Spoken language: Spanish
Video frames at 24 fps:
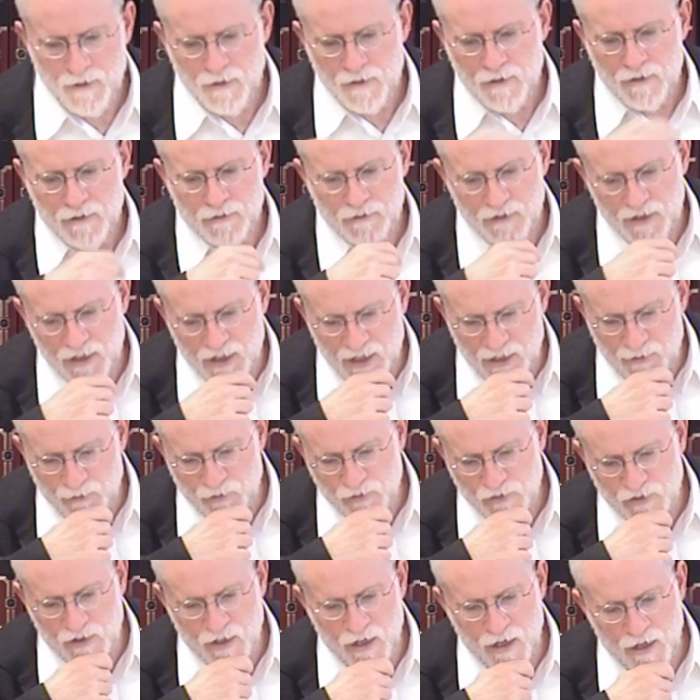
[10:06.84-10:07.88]
tenemos
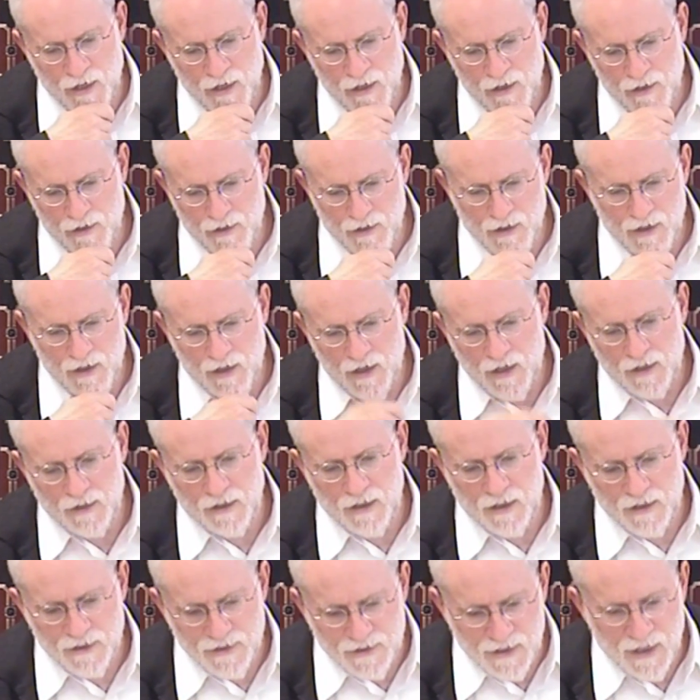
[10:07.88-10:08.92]
que
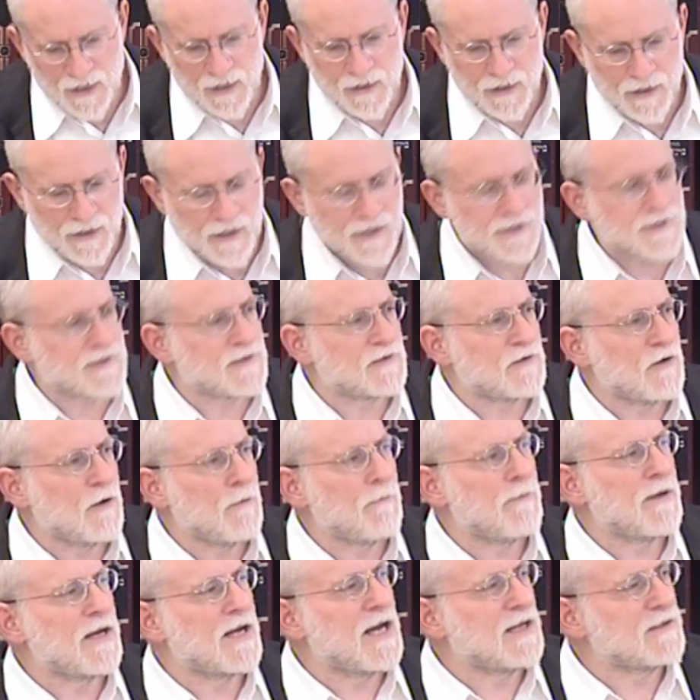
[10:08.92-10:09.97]
analizar esto
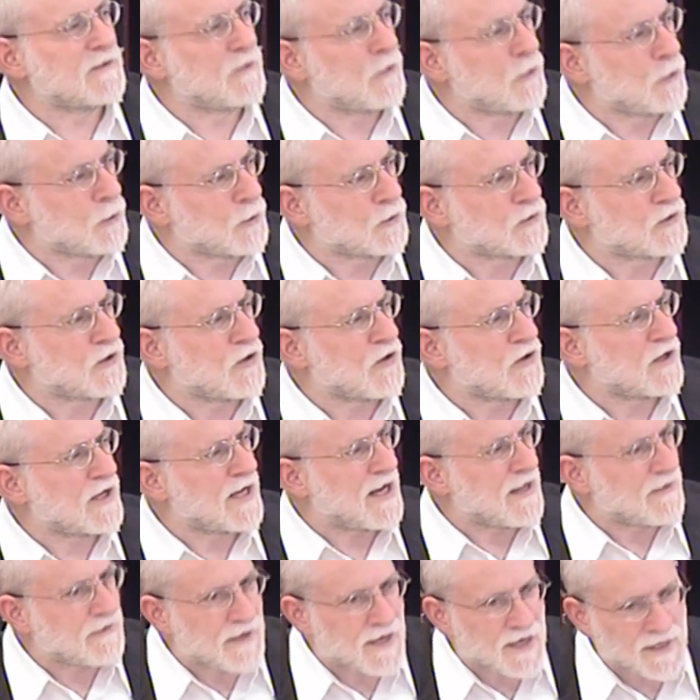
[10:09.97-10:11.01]
begadlut, con
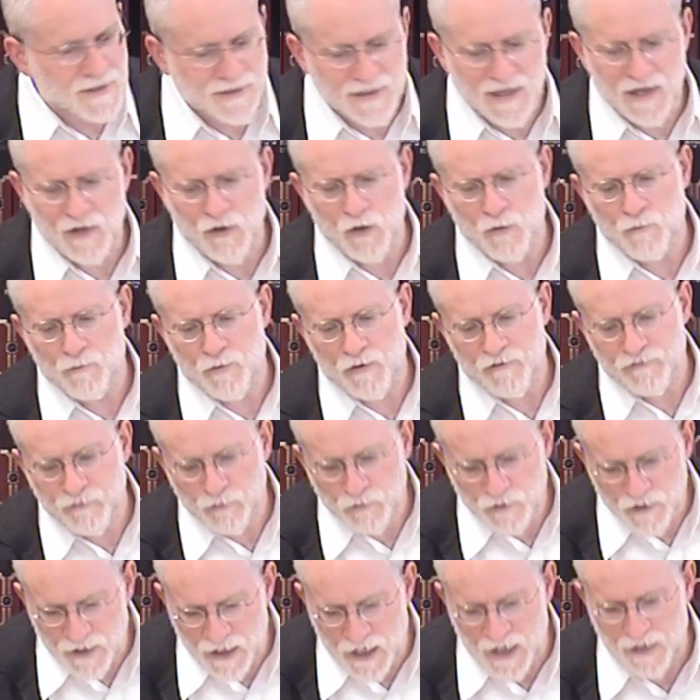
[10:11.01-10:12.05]
grandeza, con
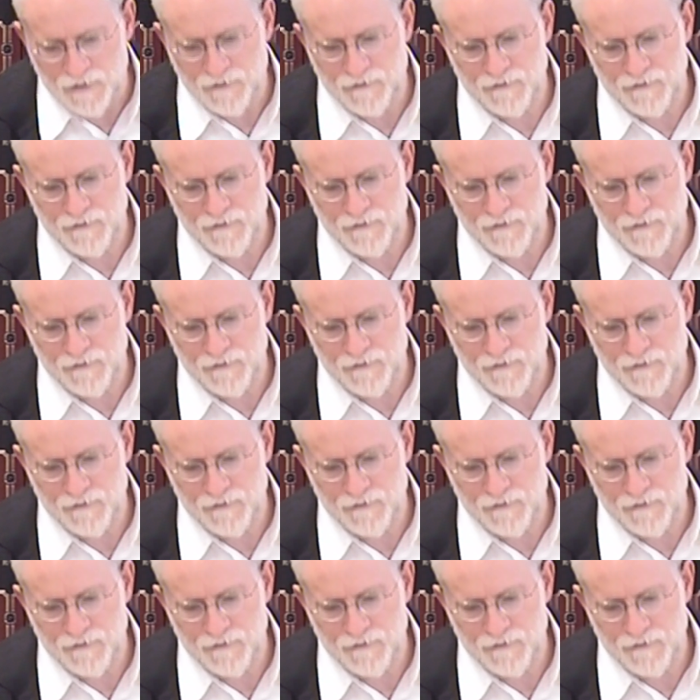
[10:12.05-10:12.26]
profundidad.